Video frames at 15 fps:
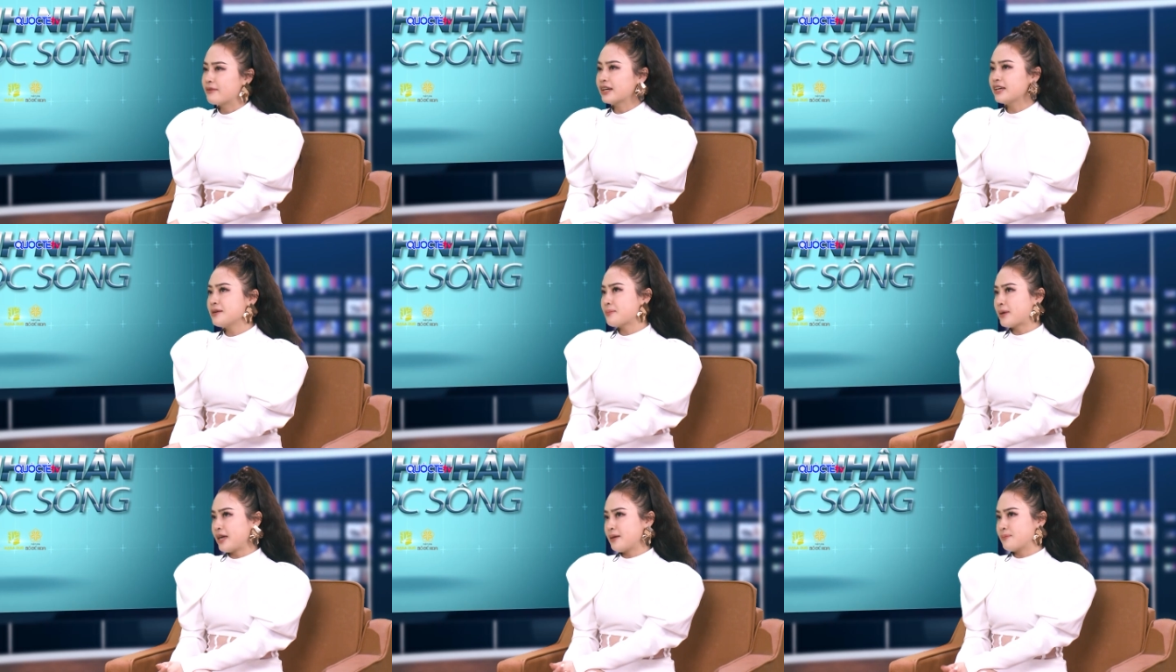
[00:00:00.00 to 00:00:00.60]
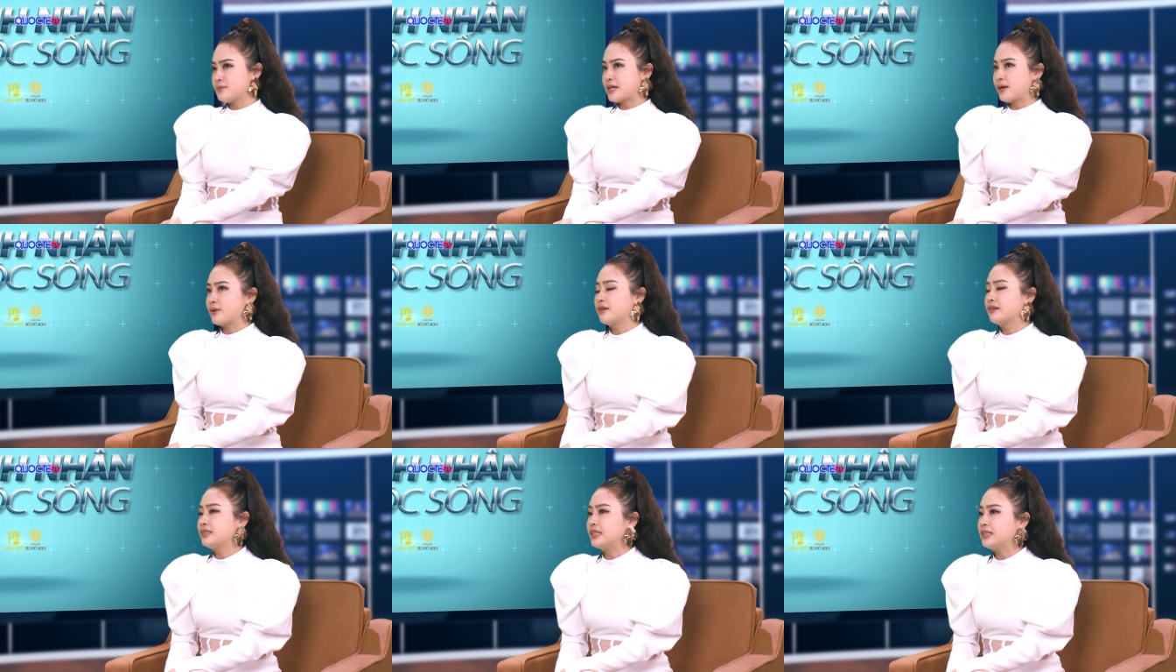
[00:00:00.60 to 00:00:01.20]
Và khi mà em chào
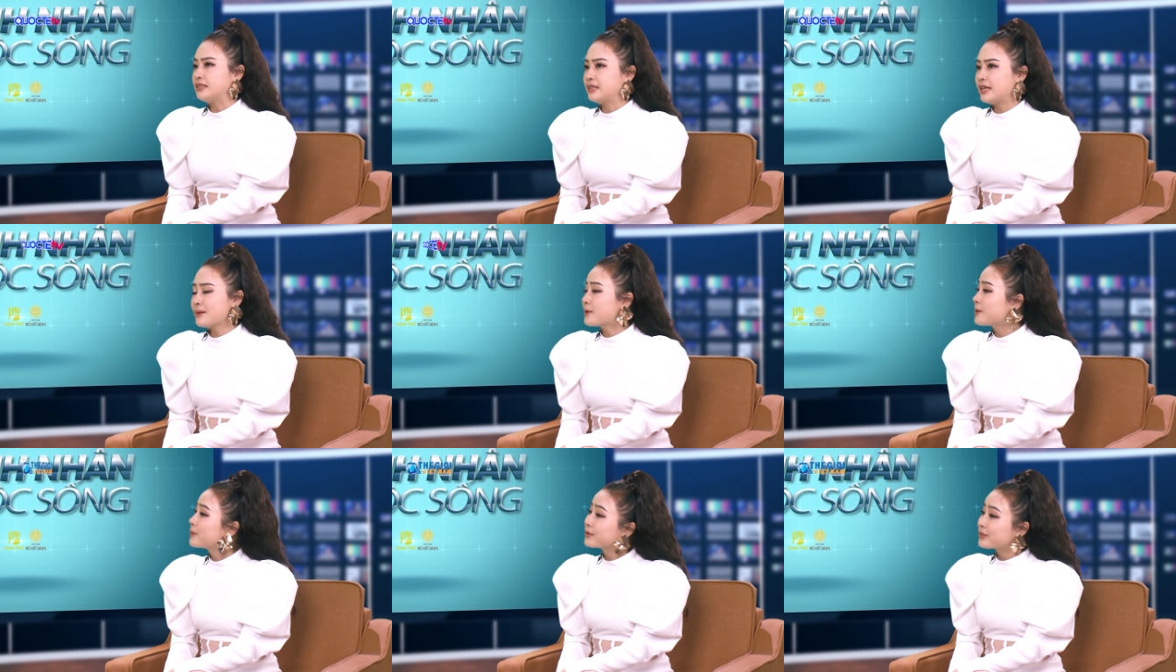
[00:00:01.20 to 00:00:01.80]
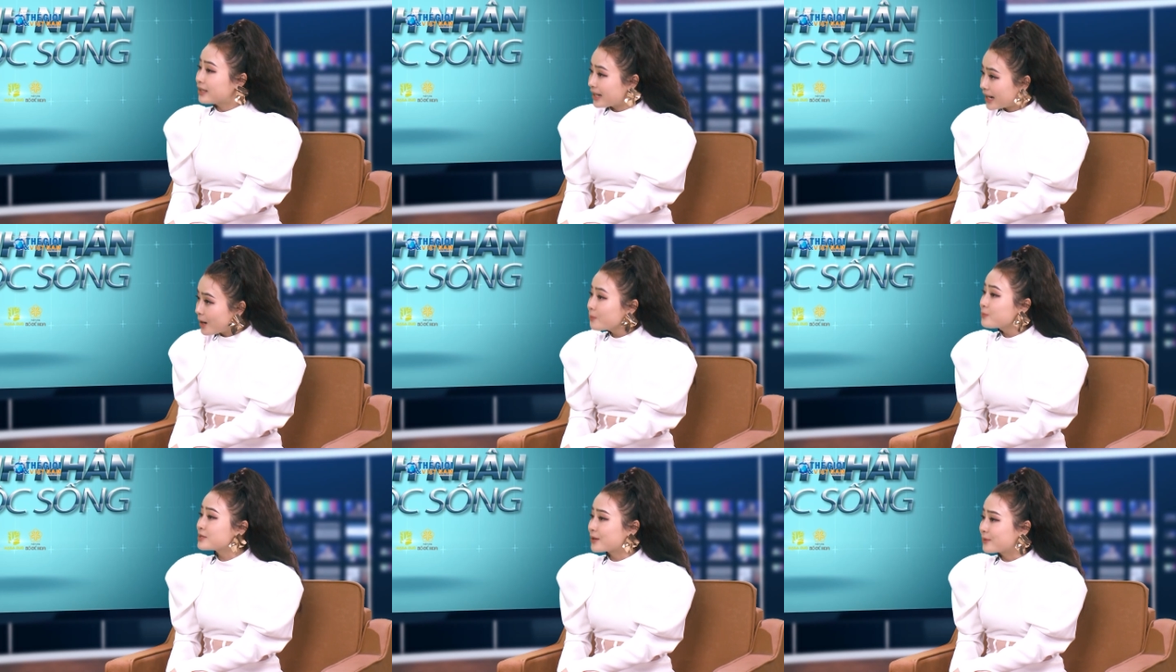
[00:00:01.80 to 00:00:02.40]
đời thì em không có tiếng
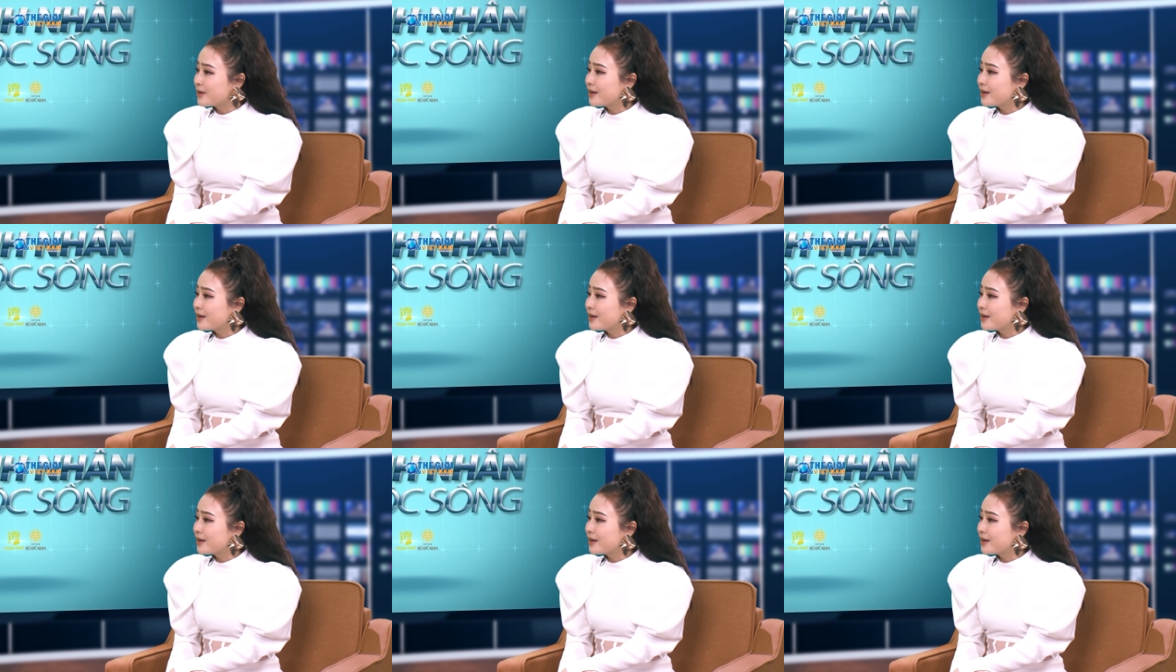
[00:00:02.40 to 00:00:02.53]
khóc chào